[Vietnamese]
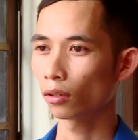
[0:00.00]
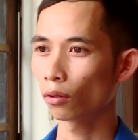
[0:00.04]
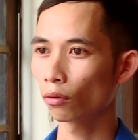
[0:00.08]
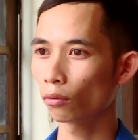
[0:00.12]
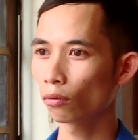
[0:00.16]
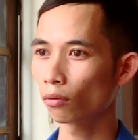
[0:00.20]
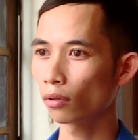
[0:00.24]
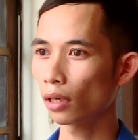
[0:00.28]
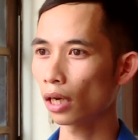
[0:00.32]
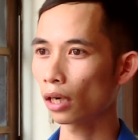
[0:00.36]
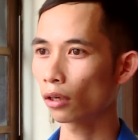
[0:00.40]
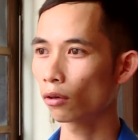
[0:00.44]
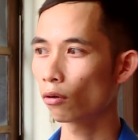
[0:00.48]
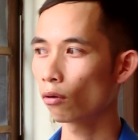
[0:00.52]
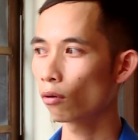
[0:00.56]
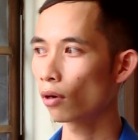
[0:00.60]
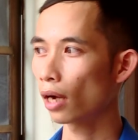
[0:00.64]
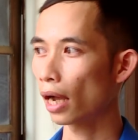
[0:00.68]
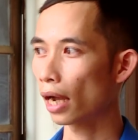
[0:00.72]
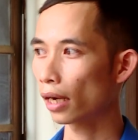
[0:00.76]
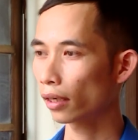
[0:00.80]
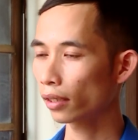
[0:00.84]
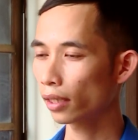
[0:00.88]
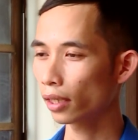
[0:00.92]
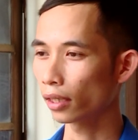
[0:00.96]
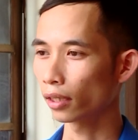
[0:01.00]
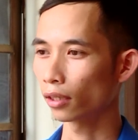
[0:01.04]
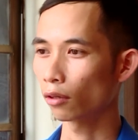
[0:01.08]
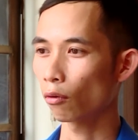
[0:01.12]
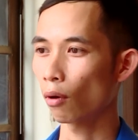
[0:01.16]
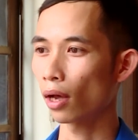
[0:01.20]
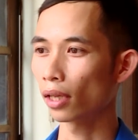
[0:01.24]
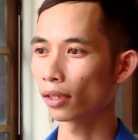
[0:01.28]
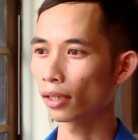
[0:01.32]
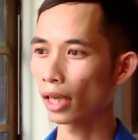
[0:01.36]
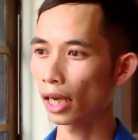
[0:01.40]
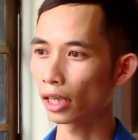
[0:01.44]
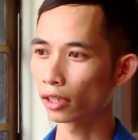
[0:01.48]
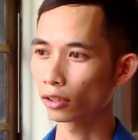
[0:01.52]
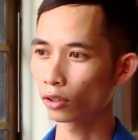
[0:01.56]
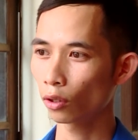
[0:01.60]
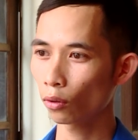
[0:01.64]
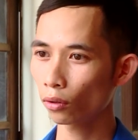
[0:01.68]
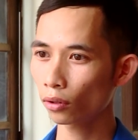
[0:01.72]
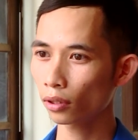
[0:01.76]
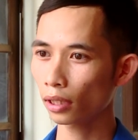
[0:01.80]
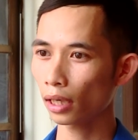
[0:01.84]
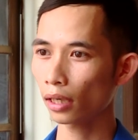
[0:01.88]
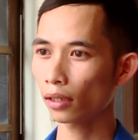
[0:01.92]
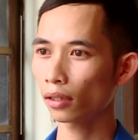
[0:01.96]
tôi cũng đã cố gắng để hoàn thành
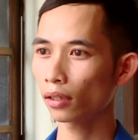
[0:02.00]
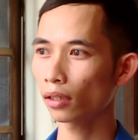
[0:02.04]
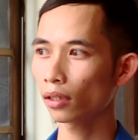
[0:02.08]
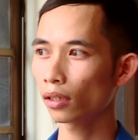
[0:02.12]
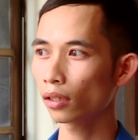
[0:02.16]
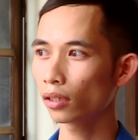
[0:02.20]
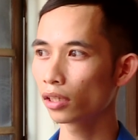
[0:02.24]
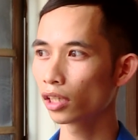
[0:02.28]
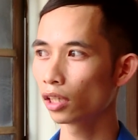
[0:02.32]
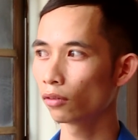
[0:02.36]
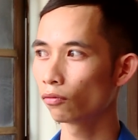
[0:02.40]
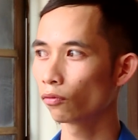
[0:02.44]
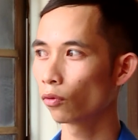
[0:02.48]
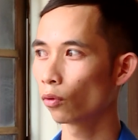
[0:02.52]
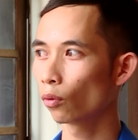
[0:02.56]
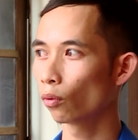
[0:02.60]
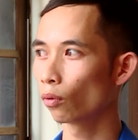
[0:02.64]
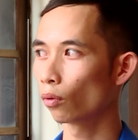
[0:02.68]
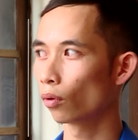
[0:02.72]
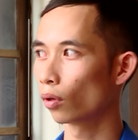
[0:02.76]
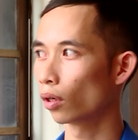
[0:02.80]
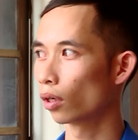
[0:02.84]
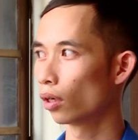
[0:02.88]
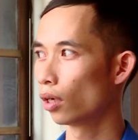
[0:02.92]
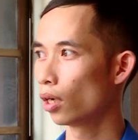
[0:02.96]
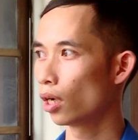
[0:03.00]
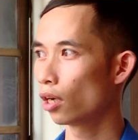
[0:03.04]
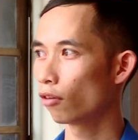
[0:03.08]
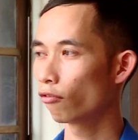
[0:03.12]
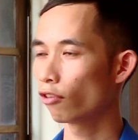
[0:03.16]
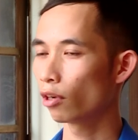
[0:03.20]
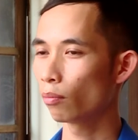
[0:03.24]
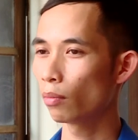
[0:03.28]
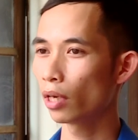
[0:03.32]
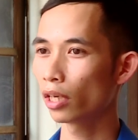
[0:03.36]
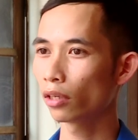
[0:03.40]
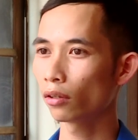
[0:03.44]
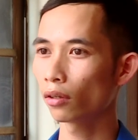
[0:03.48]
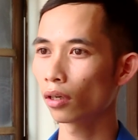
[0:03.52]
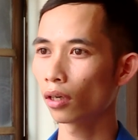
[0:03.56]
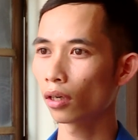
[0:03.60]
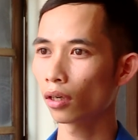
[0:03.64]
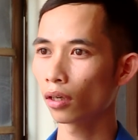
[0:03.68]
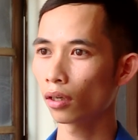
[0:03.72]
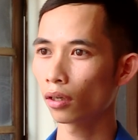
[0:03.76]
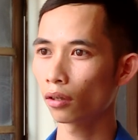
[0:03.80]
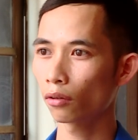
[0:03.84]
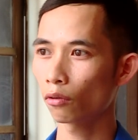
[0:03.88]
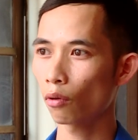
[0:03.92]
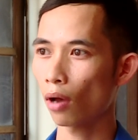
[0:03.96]
tốt các ờ, nhiệm vụ về bên
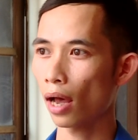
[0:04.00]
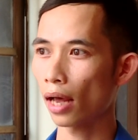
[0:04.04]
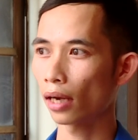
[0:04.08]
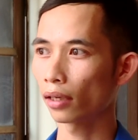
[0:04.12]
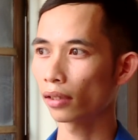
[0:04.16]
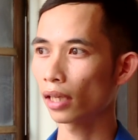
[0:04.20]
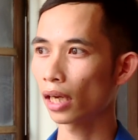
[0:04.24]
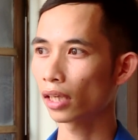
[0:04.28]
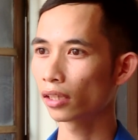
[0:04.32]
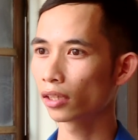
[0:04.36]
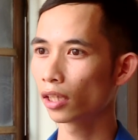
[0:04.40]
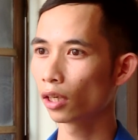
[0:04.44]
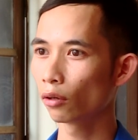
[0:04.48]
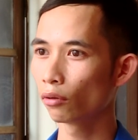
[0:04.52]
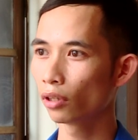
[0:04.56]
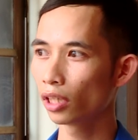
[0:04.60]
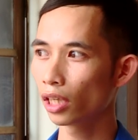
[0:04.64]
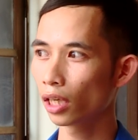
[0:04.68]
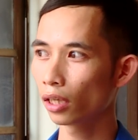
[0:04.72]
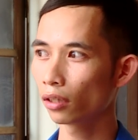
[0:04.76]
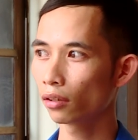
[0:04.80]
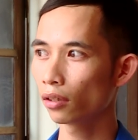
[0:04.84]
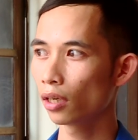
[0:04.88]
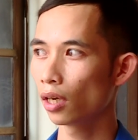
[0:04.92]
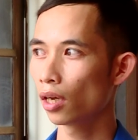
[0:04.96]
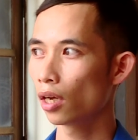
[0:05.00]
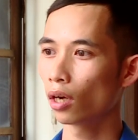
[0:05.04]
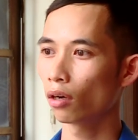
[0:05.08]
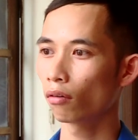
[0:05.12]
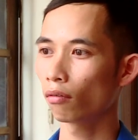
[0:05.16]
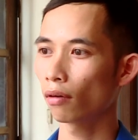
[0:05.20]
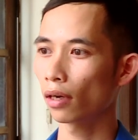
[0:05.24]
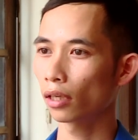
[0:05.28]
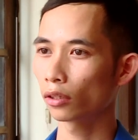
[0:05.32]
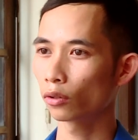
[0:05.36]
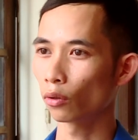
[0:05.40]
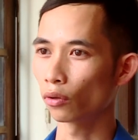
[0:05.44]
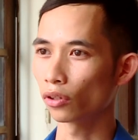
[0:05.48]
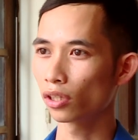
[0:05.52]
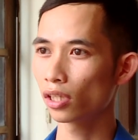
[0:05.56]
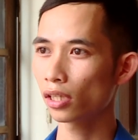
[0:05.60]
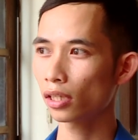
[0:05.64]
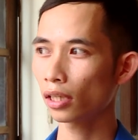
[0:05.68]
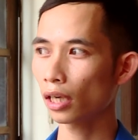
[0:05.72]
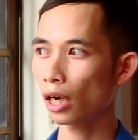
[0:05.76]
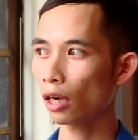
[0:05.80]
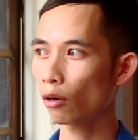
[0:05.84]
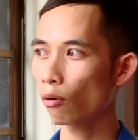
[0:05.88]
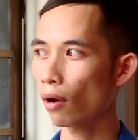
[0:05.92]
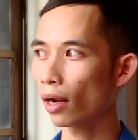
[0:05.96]
ờ, đoàn thanh thiếu niên và tổ
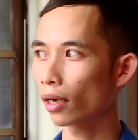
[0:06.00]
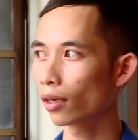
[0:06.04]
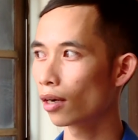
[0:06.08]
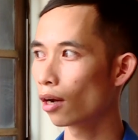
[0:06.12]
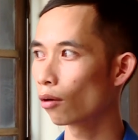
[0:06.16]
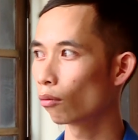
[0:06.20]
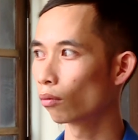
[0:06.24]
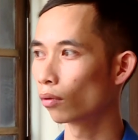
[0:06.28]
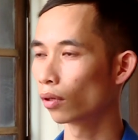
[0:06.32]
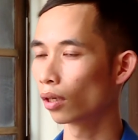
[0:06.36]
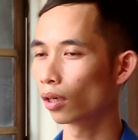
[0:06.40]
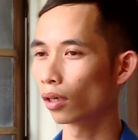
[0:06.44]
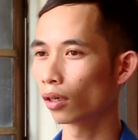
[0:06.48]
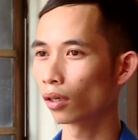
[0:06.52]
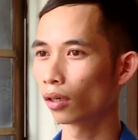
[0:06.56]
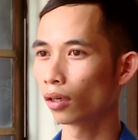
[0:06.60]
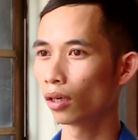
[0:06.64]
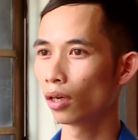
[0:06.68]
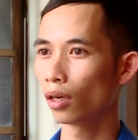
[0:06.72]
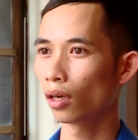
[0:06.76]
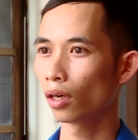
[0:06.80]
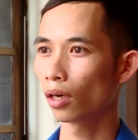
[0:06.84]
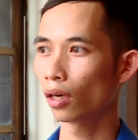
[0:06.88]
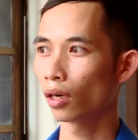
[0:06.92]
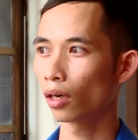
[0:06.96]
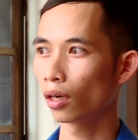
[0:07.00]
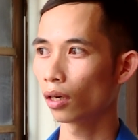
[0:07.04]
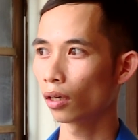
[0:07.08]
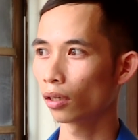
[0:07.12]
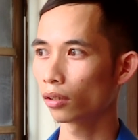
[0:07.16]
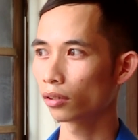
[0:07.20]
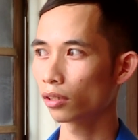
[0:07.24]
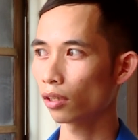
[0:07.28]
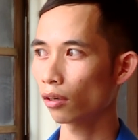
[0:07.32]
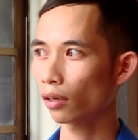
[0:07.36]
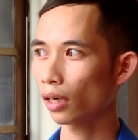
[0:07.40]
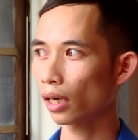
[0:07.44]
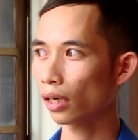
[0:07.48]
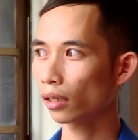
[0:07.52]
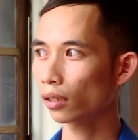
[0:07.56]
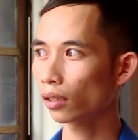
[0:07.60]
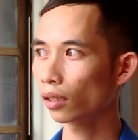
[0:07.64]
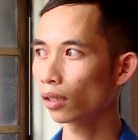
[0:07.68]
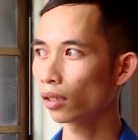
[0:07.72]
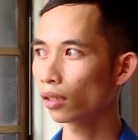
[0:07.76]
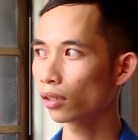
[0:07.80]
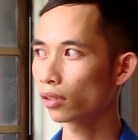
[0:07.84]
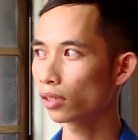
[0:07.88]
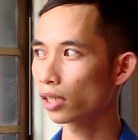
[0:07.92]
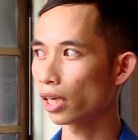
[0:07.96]
chức các hoạt động ờ, cho các
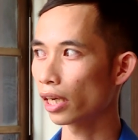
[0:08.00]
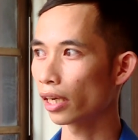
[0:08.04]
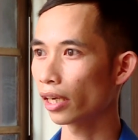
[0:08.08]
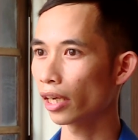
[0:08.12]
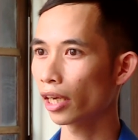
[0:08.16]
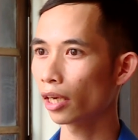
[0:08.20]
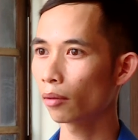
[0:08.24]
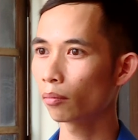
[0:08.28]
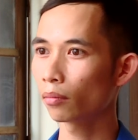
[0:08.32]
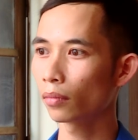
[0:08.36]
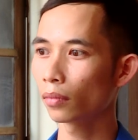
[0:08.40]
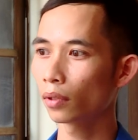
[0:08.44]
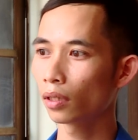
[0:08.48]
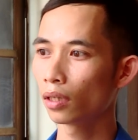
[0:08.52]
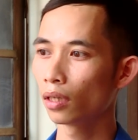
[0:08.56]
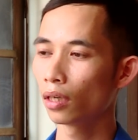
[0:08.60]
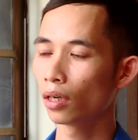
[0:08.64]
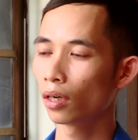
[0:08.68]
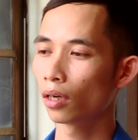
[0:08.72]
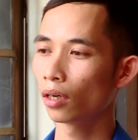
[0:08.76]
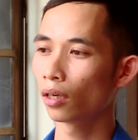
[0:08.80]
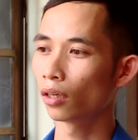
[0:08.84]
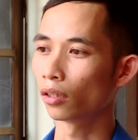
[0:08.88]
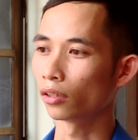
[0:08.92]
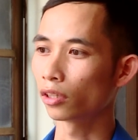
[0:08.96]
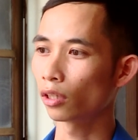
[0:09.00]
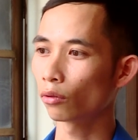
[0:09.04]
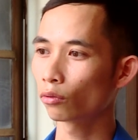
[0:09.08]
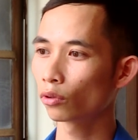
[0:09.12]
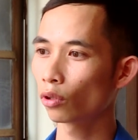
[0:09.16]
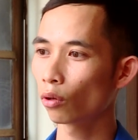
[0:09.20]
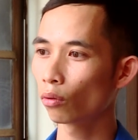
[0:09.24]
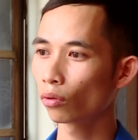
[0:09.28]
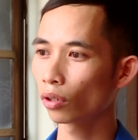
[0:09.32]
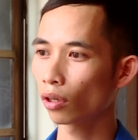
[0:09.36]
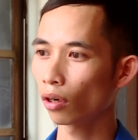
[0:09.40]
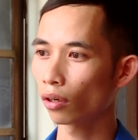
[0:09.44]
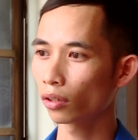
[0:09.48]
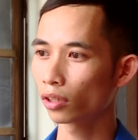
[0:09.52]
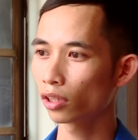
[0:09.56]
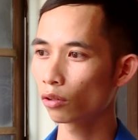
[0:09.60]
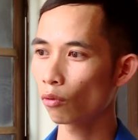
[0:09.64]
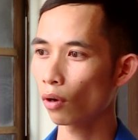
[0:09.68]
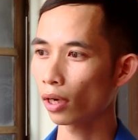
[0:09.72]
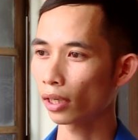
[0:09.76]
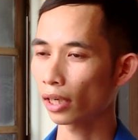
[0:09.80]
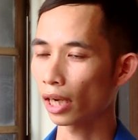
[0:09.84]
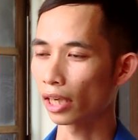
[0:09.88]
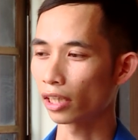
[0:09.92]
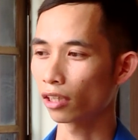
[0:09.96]
trẻ em ở trong thôn có
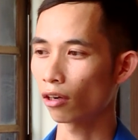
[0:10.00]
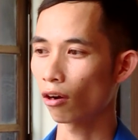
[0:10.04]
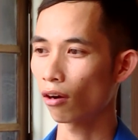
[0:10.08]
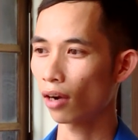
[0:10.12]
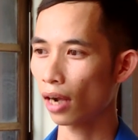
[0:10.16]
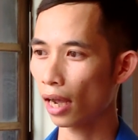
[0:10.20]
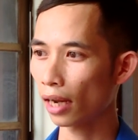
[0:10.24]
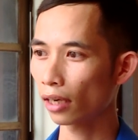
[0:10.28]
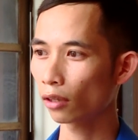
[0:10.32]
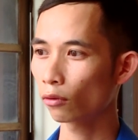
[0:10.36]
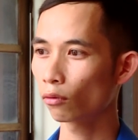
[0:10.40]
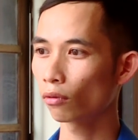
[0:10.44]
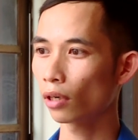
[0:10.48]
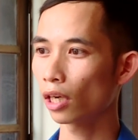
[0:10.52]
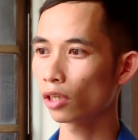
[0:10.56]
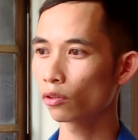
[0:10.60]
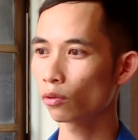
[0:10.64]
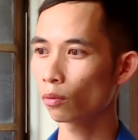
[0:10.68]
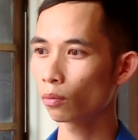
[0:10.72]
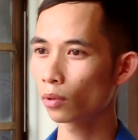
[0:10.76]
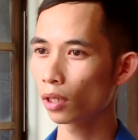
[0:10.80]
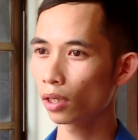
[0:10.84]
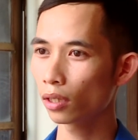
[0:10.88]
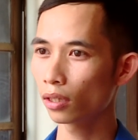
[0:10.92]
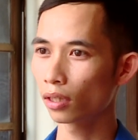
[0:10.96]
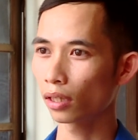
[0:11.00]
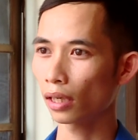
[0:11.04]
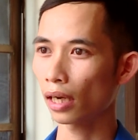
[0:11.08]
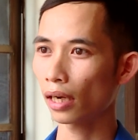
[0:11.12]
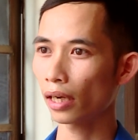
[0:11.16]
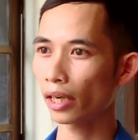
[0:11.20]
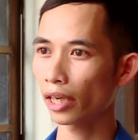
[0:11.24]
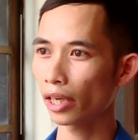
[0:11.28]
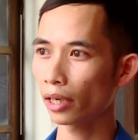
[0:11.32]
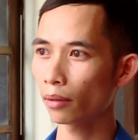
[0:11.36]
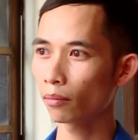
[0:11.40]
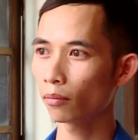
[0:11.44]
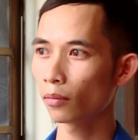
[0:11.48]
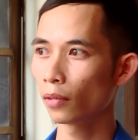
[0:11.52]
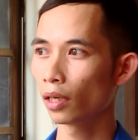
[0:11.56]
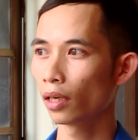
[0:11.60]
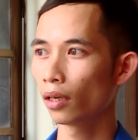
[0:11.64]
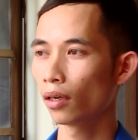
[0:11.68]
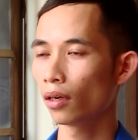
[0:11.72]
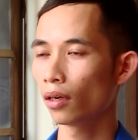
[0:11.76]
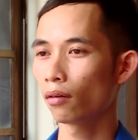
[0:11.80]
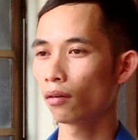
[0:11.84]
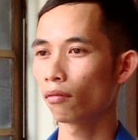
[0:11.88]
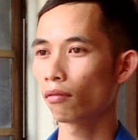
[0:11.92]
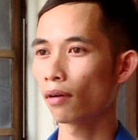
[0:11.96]
những hoàn cảnh khó khăn cũng đã giúp đỡ được các em
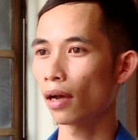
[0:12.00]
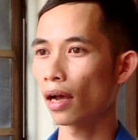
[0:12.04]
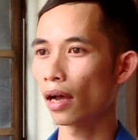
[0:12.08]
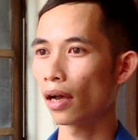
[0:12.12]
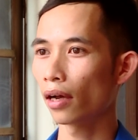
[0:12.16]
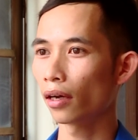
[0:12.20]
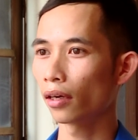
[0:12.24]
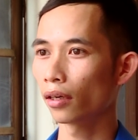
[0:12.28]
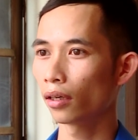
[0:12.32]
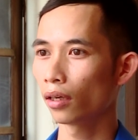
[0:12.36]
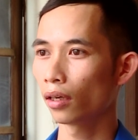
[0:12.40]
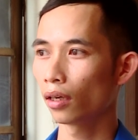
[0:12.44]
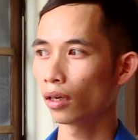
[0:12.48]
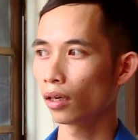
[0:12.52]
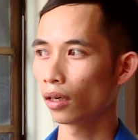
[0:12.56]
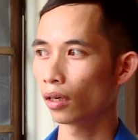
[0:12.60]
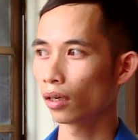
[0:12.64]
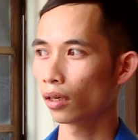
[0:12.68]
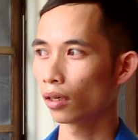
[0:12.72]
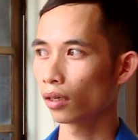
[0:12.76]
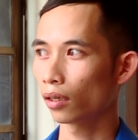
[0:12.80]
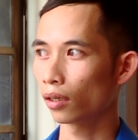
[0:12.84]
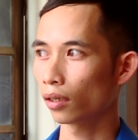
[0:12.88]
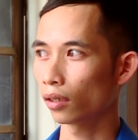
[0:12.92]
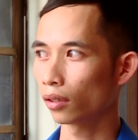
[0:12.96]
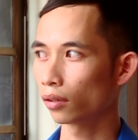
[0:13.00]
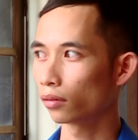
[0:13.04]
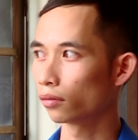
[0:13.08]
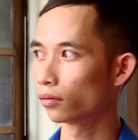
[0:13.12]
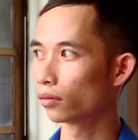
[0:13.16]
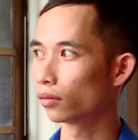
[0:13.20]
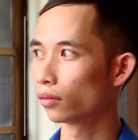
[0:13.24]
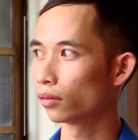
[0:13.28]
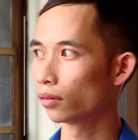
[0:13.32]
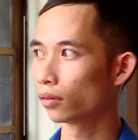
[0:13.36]
và À,